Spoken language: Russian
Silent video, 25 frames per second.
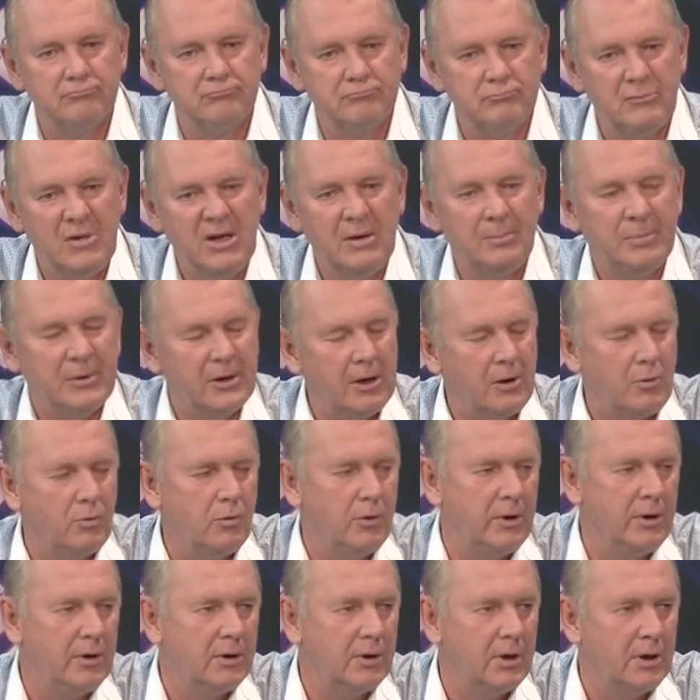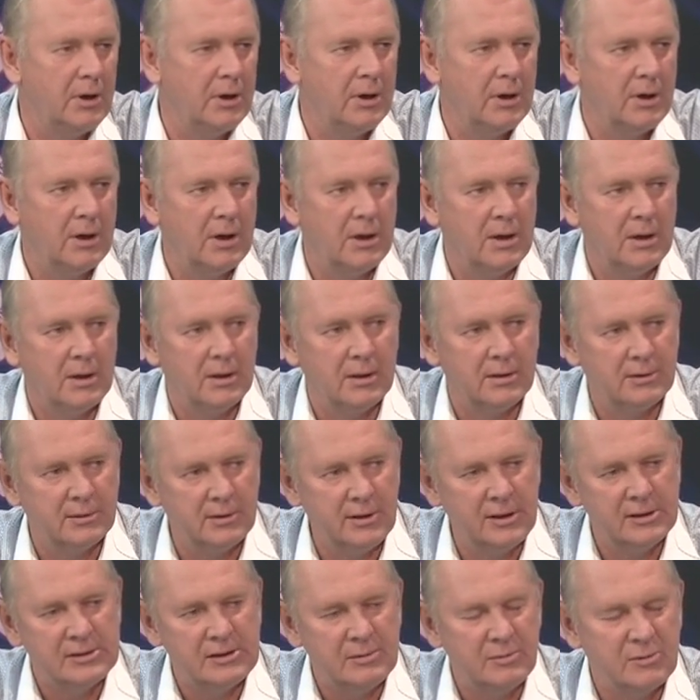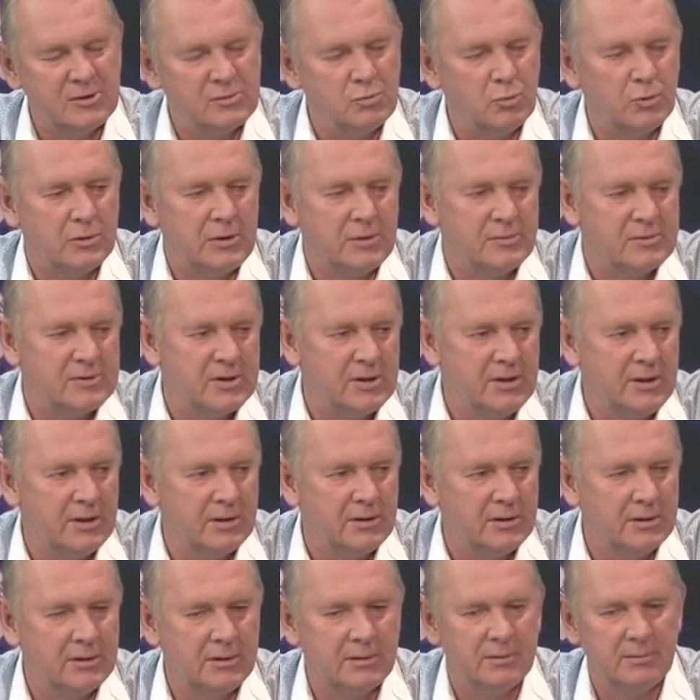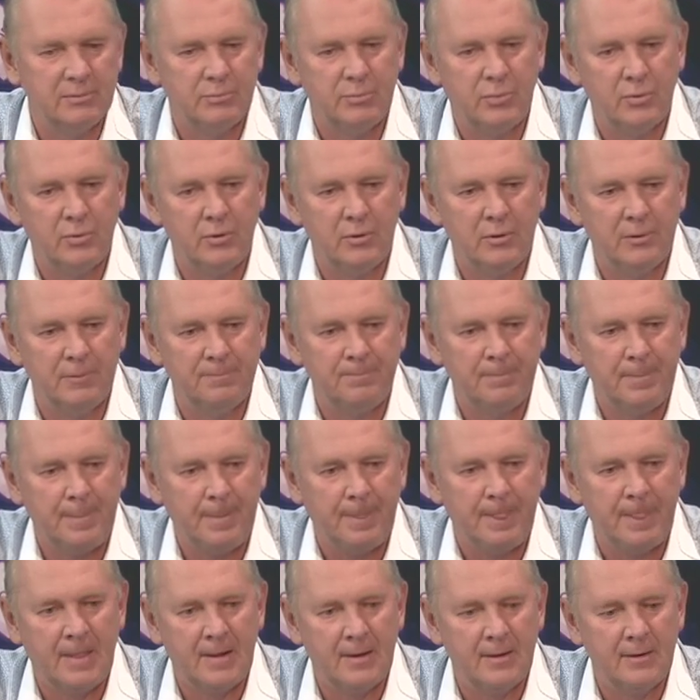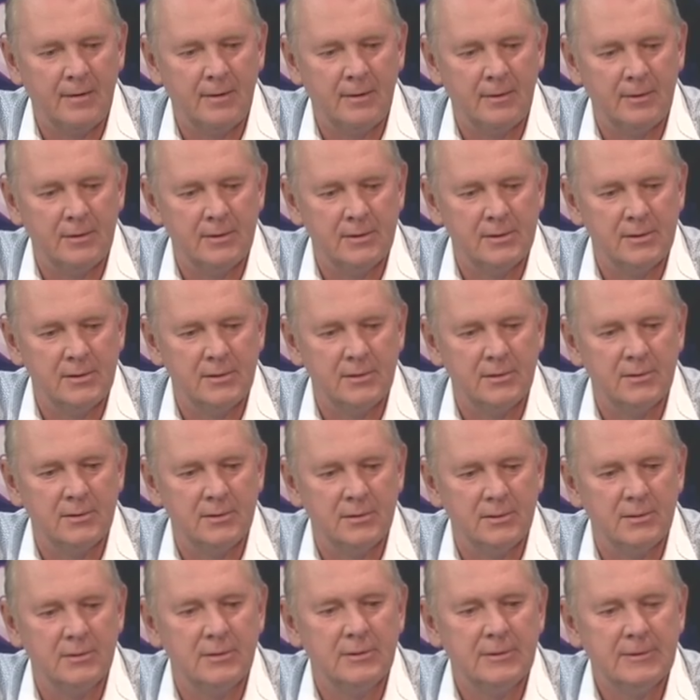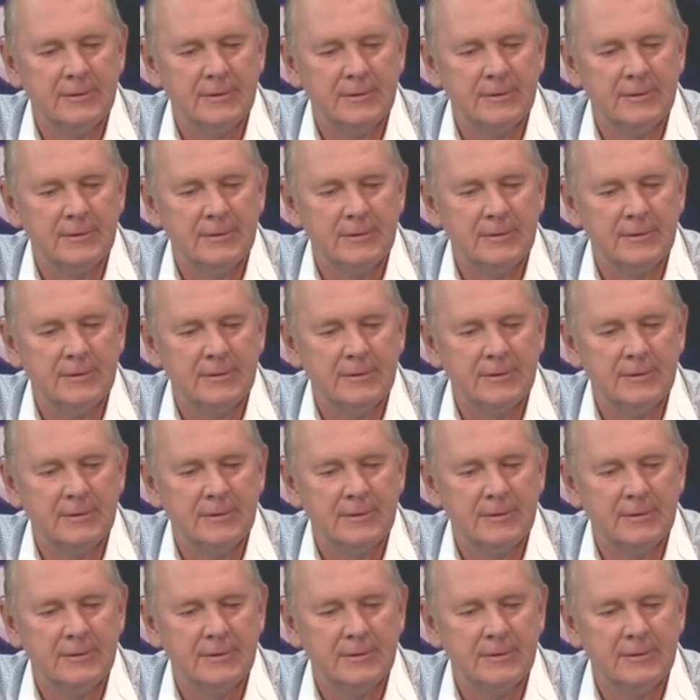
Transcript: неплохой. А если мы смотрим заделы по э,